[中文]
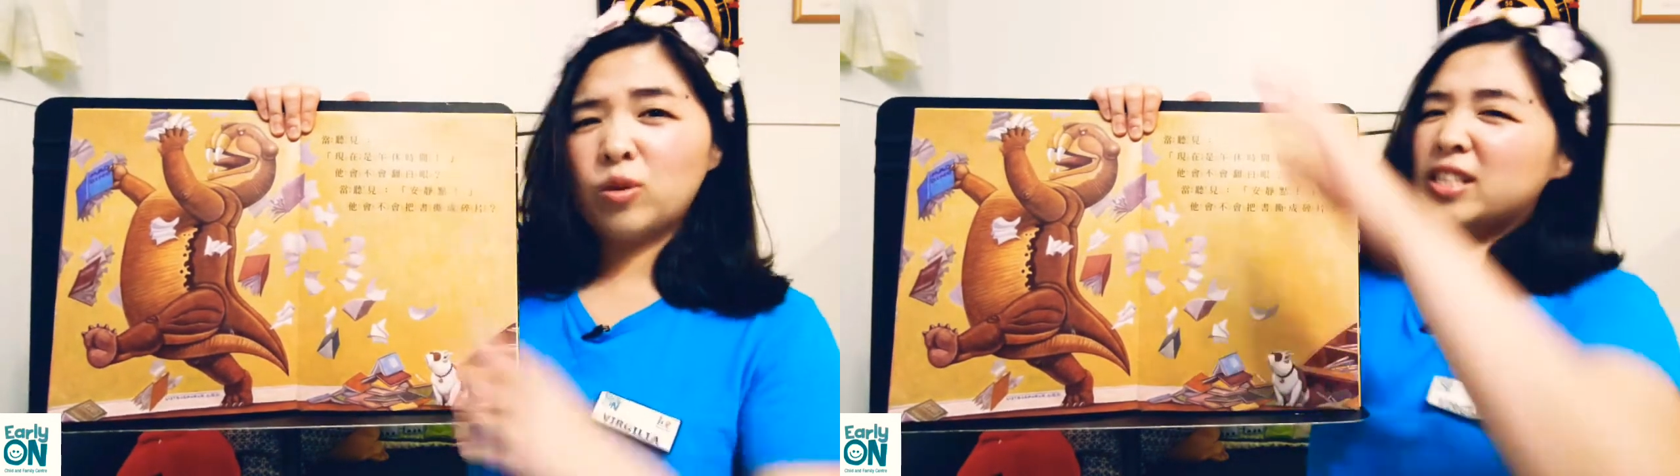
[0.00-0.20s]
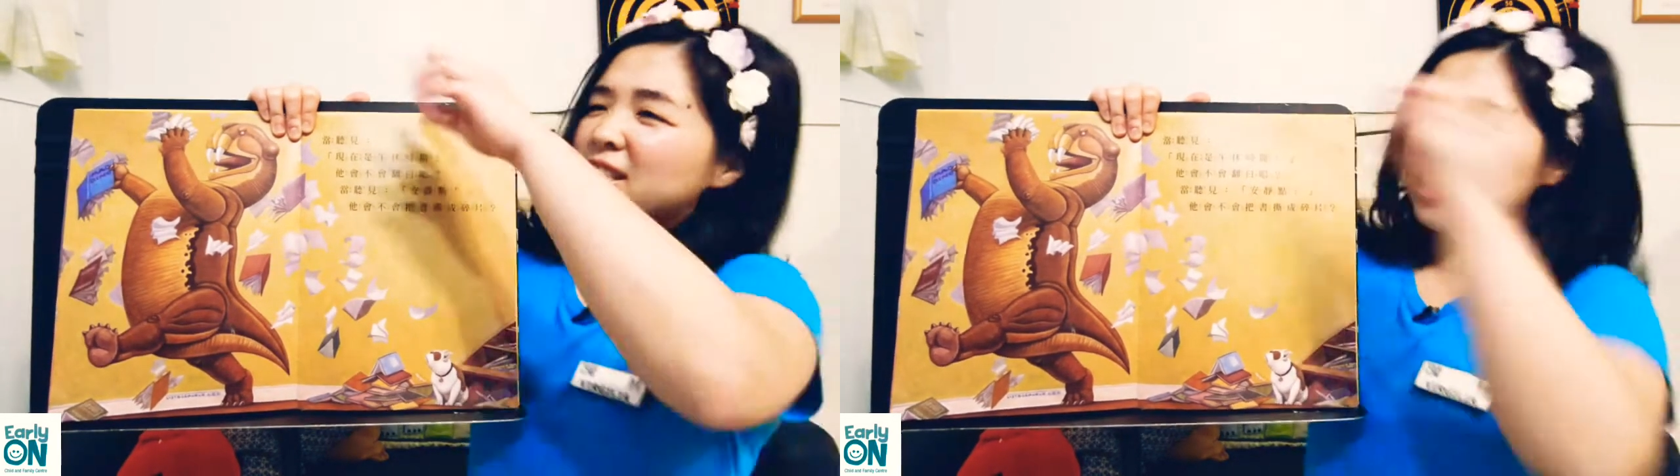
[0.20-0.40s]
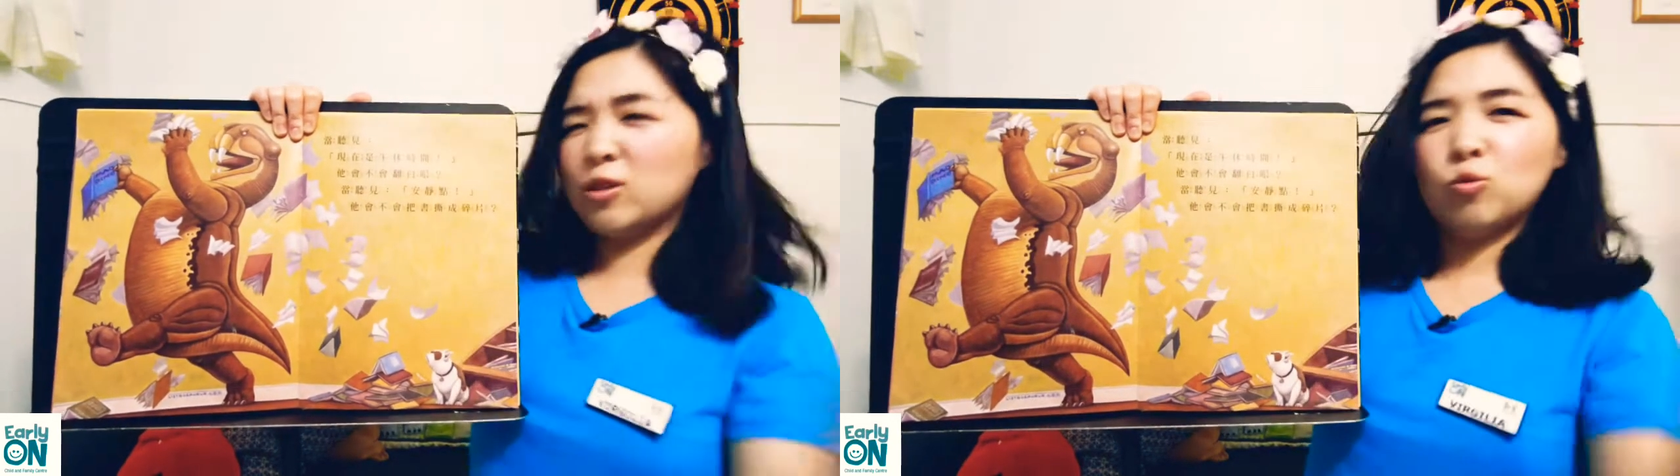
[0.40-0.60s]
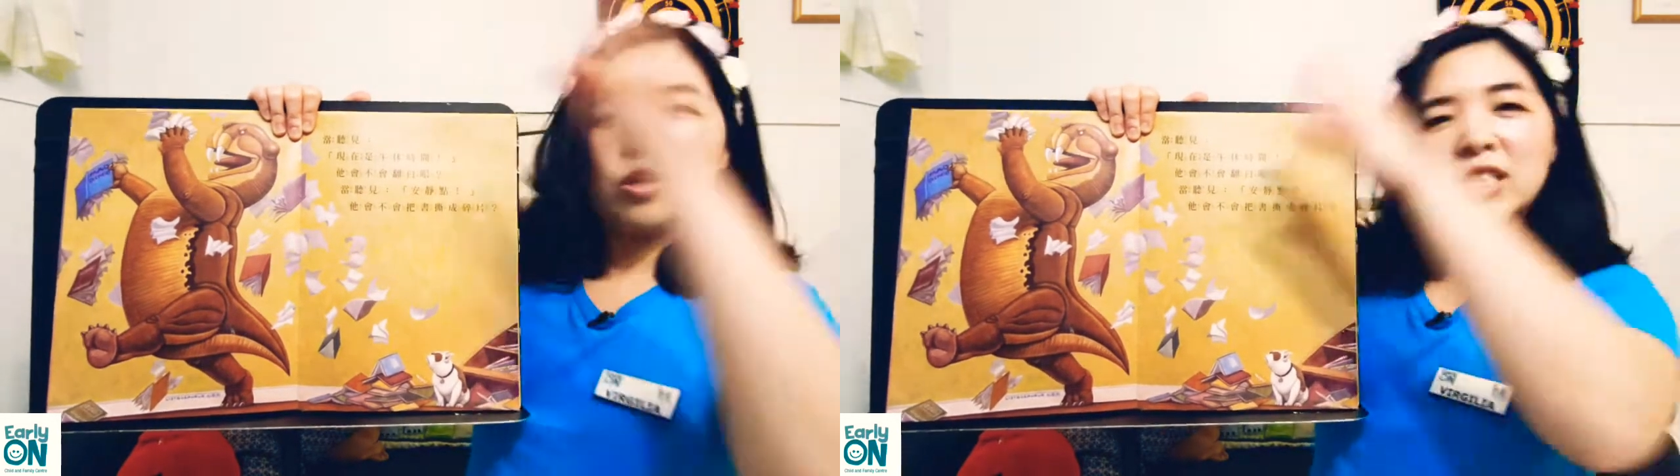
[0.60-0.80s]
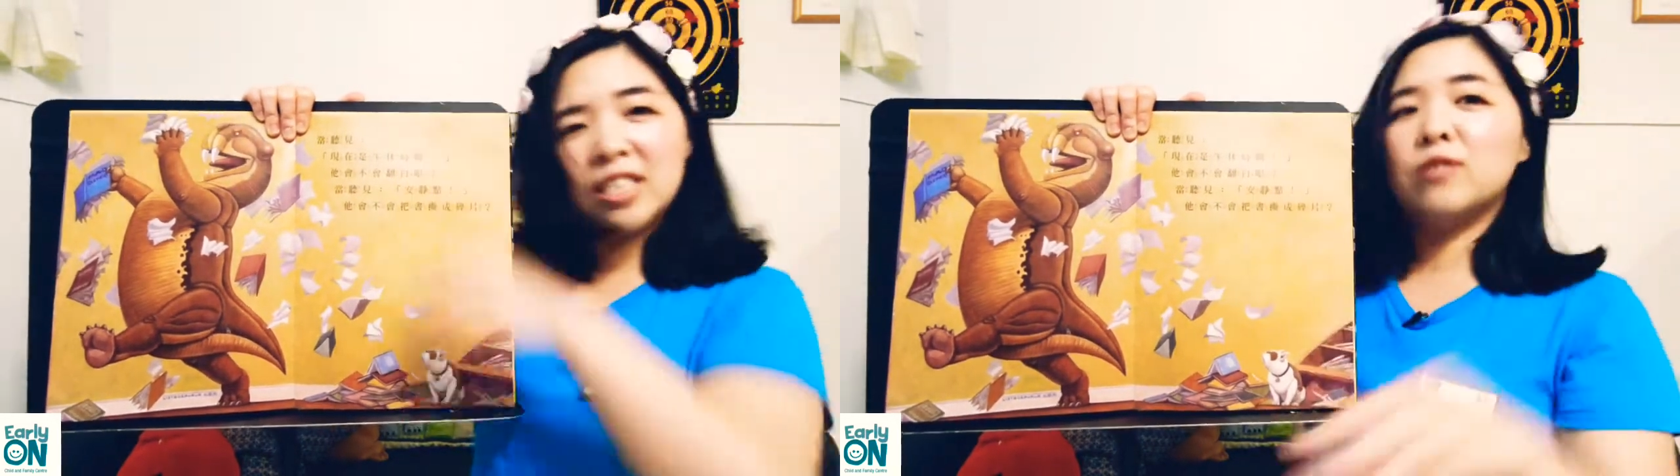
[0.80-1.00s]
我撕，
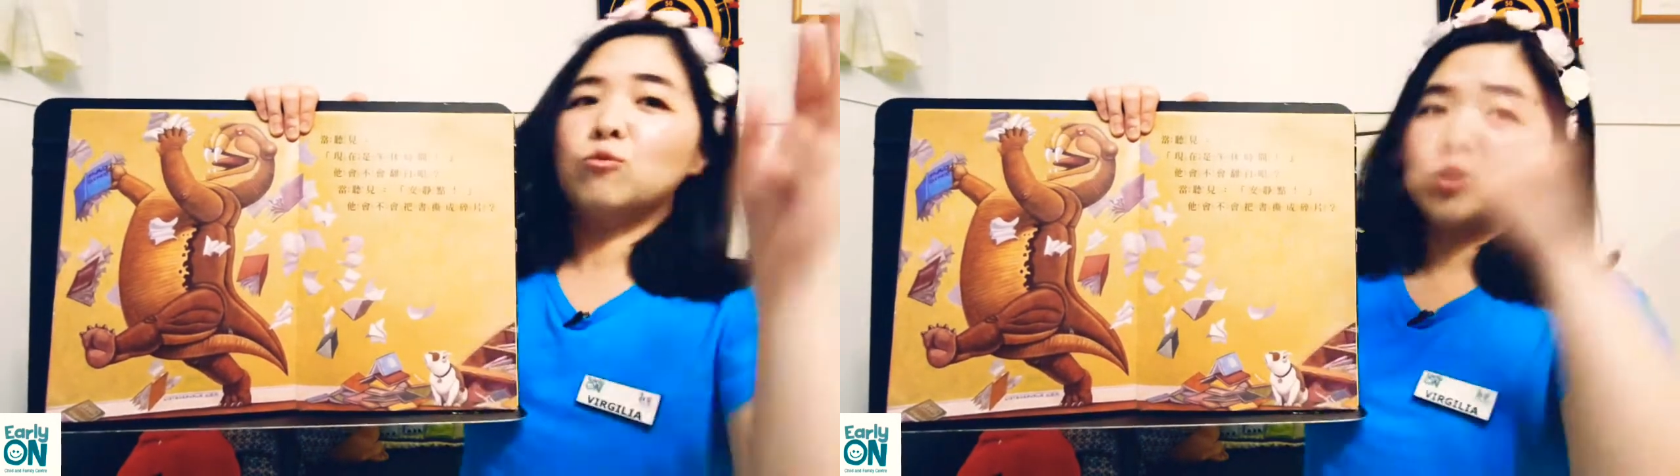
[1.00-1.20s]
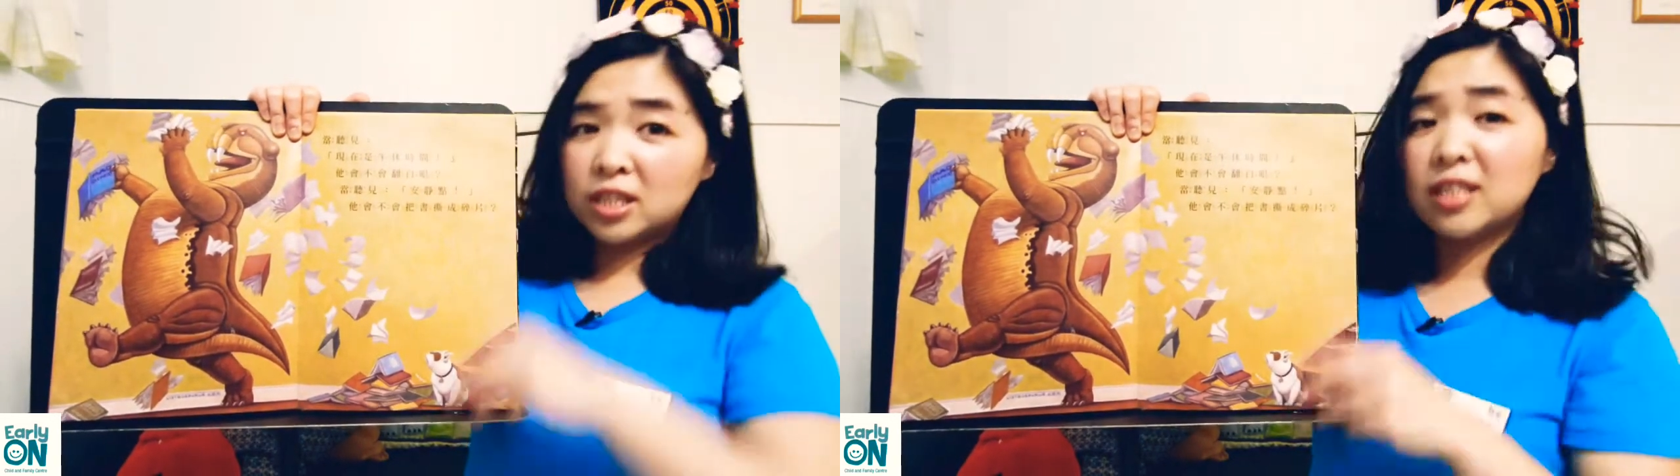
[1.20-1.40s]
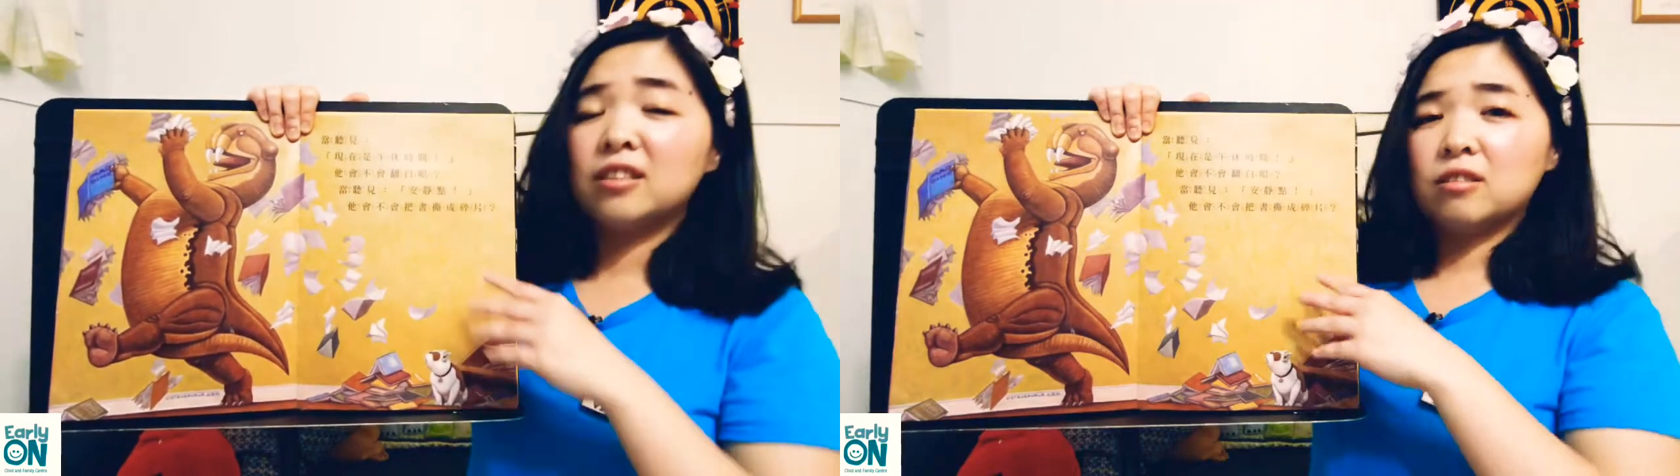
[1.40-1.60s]
我撕，我撕！